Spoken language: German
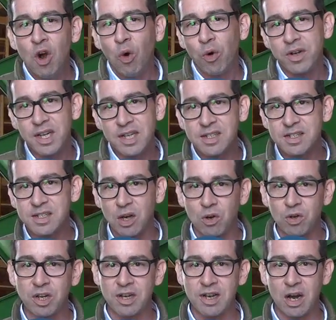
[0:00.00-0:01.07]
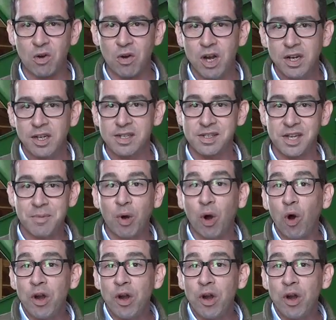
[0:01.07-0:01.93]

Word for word: Und das ist auch genau das Thema